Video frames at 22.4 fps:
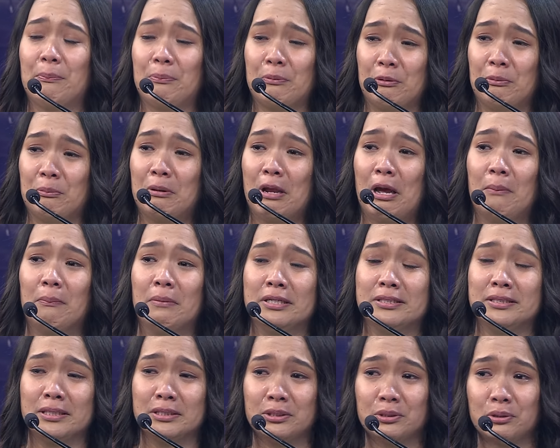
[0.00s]
problema
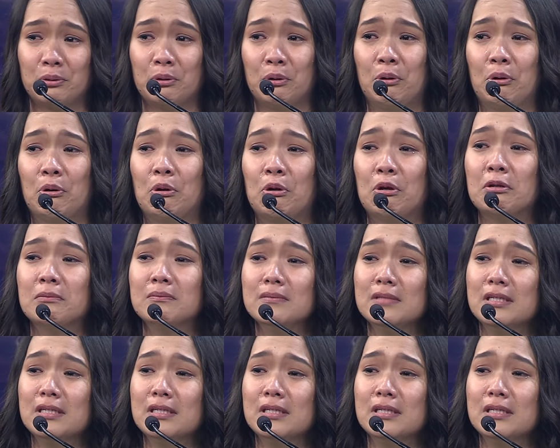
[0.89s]
sa school.